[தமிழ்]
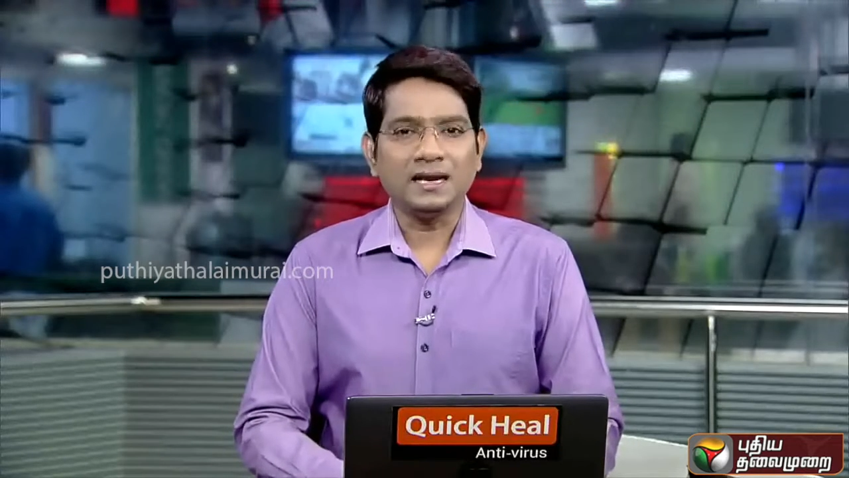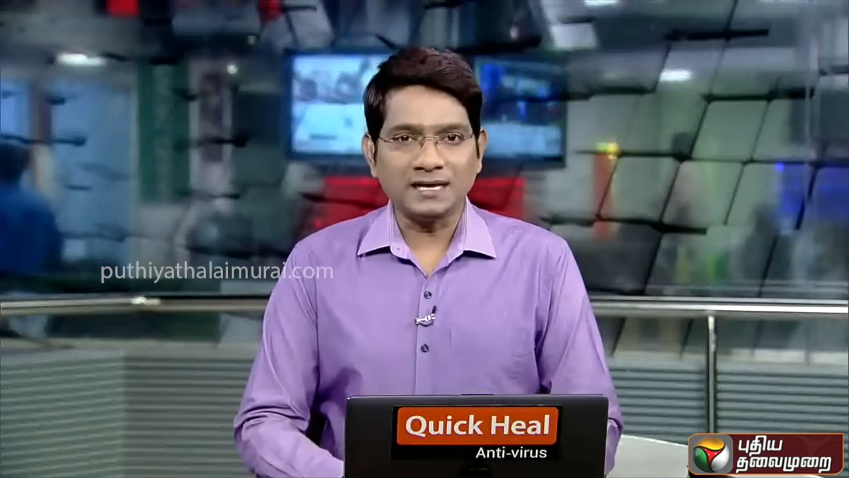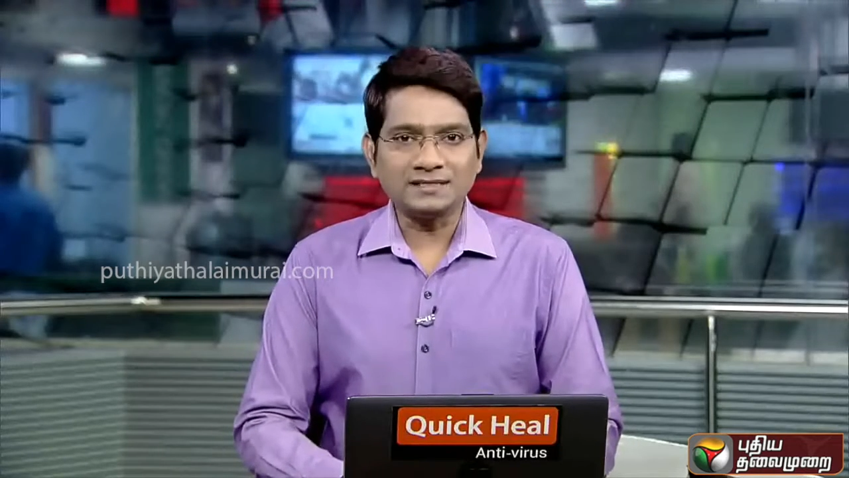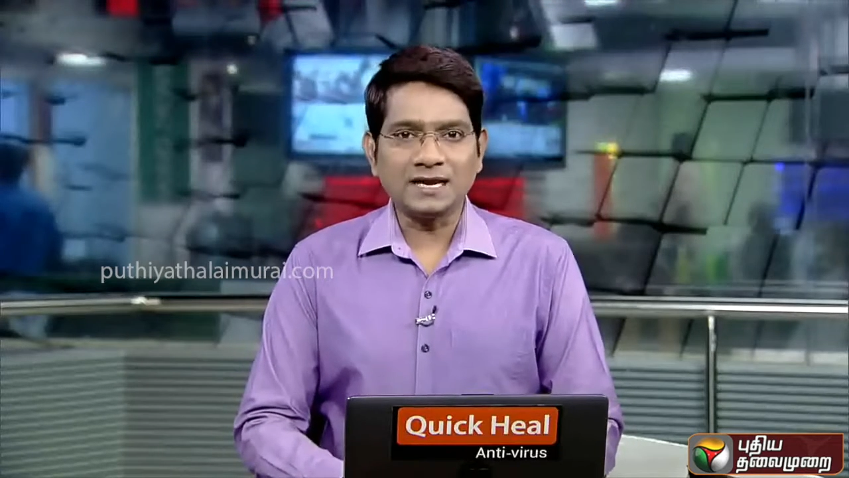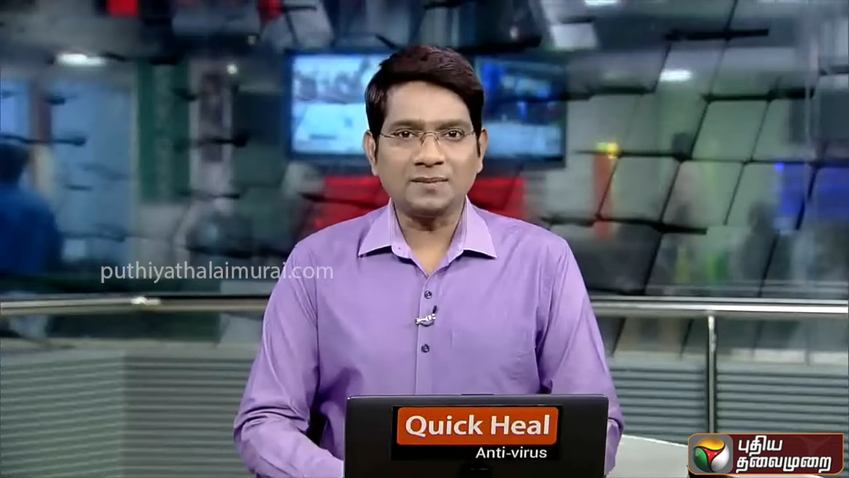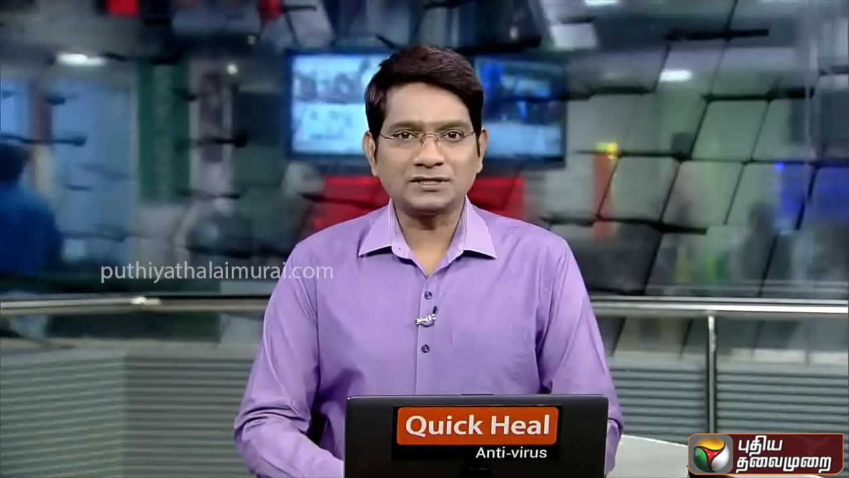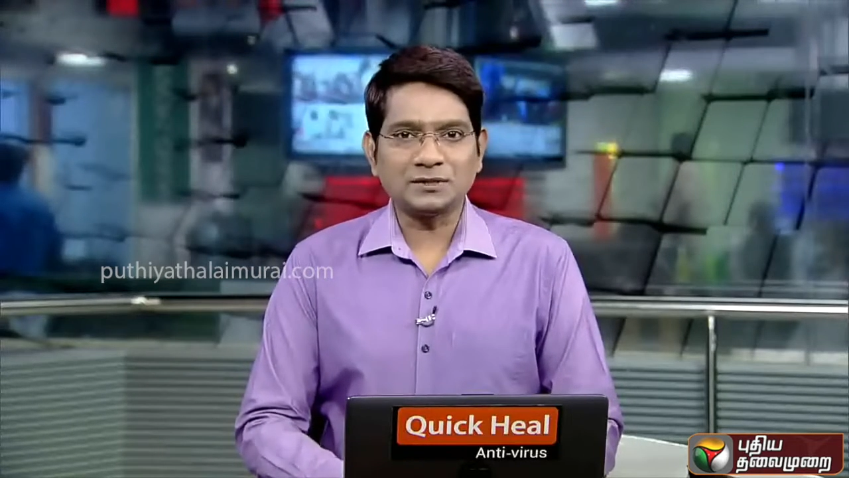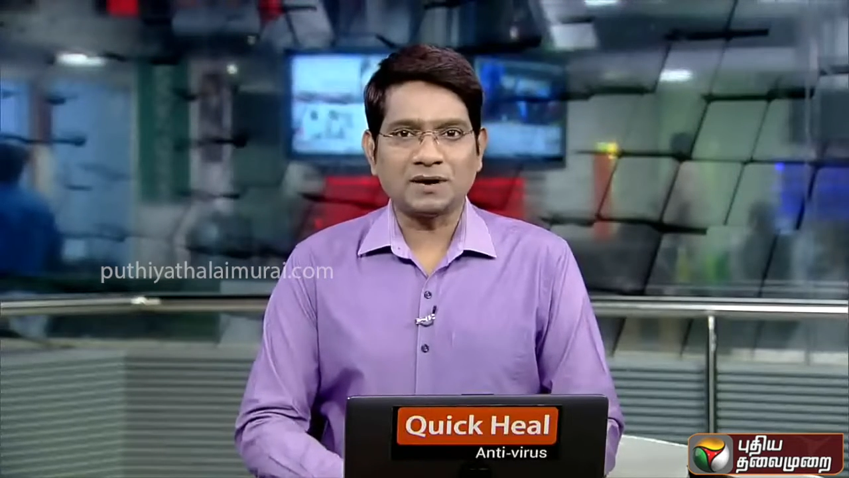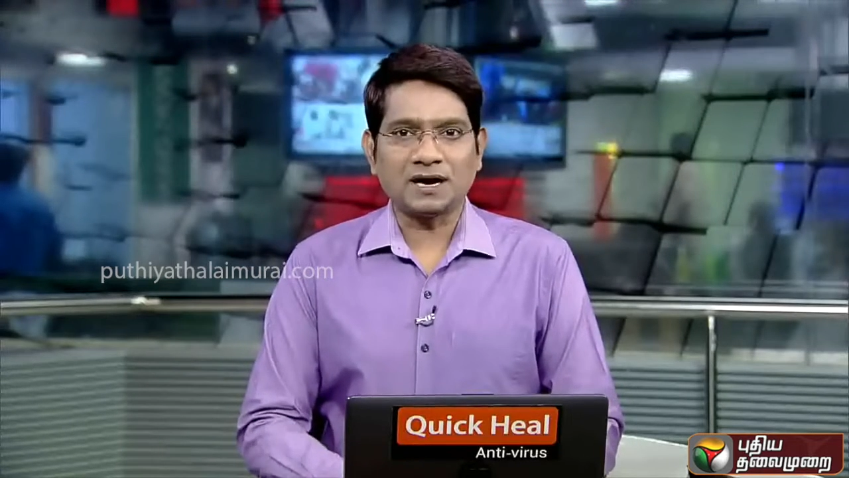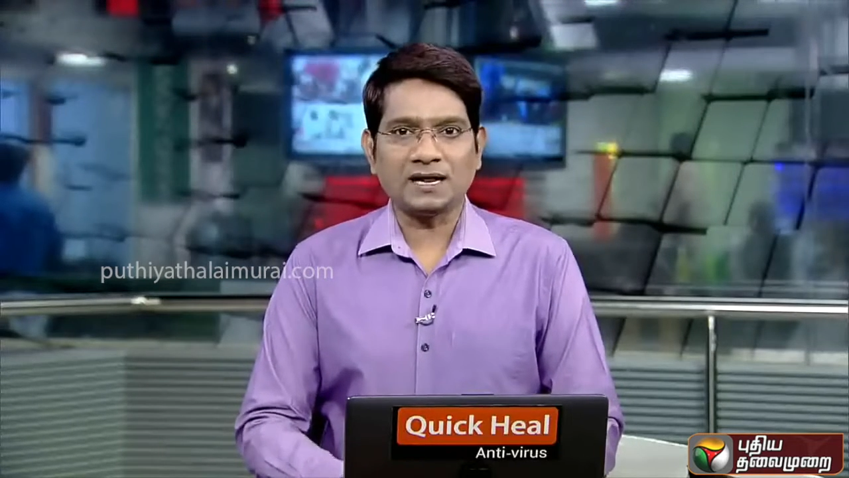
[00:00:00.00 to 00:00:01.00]
நர்சரி
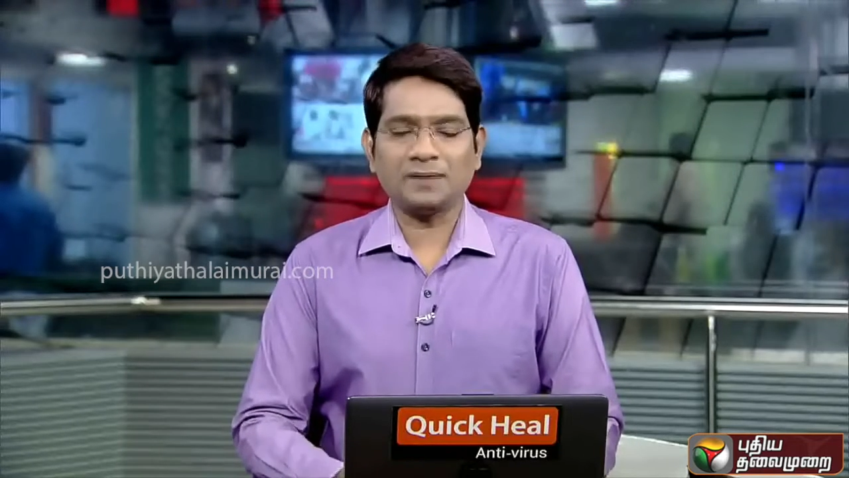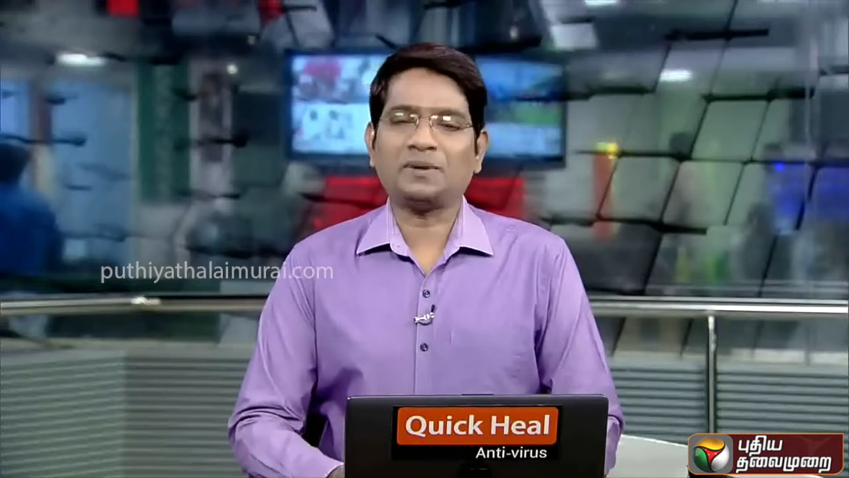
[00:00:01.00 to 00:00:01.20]
மற்றும் மடலை